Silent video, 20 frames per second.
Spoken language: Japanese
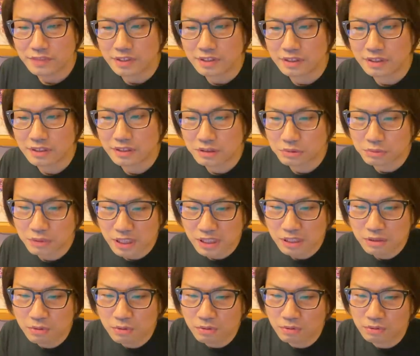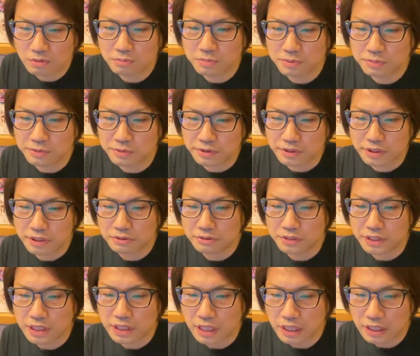でそれ以降の部分っていうふう
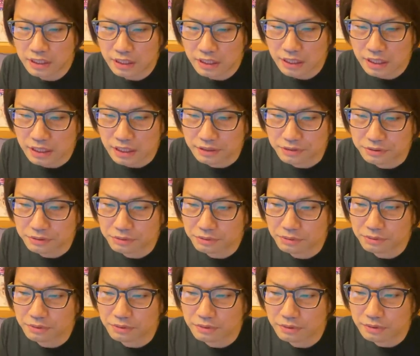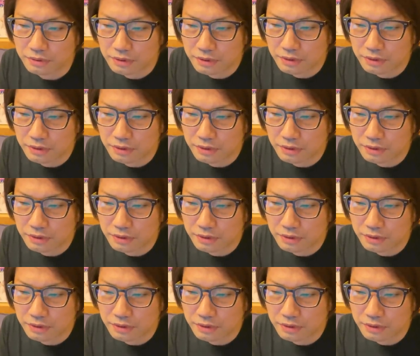に考えると、